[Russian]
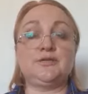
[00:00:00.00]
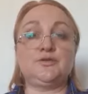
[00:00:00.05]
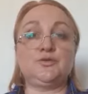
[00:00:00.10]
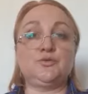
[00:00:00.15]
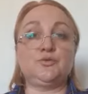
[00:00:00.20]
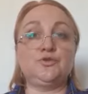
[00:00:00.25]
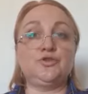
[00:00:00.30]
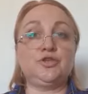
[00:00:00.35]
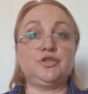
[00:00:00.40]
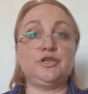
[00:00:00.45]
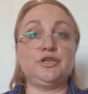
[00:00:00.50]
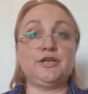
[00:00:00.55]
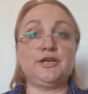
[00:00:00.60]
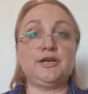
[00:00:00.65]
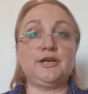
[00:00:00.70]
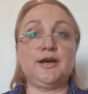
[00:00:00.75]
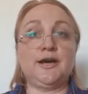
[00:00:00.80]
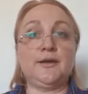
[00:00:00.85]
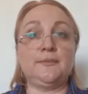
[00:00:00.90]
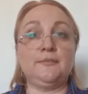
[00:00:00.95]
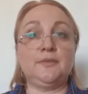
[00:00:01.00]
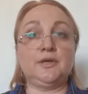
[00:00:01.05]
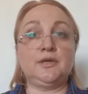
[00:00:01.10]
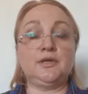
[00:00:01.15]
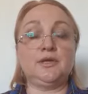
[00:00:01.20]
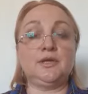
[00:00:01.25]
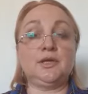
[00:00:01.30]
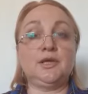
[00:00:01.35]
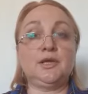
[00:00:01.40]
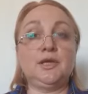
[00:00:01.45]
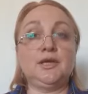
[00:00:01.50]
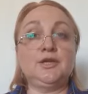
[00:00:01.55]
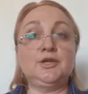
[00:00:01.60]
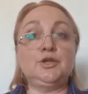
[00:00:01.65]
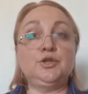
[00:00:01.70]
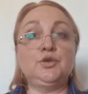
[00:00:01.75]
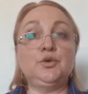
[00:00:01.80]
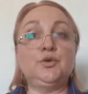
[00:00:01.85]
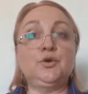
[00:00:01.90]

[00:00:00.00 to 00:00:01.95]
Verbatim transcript: с учениками, то,